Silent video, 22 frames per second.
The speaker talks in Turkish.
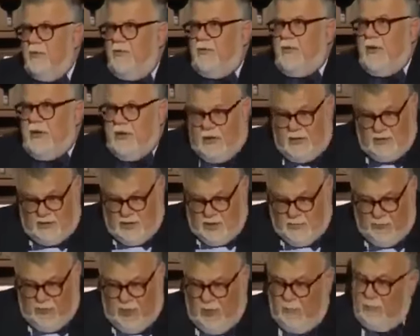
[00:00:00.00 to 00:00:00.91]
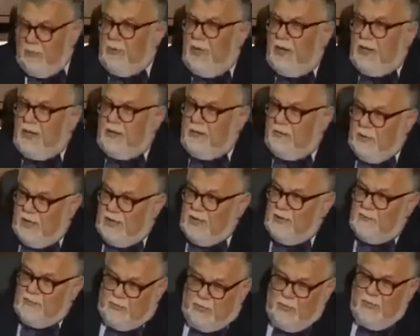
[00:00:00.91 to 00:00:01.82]
Ufak yani tabii ya bunlar
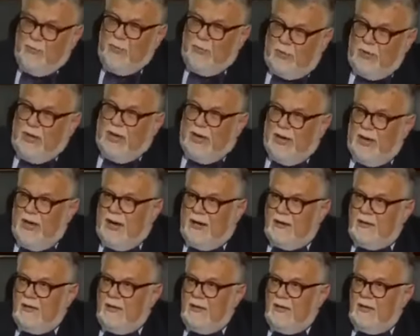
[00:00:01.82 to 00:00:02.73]
bakın bütün bu olaylar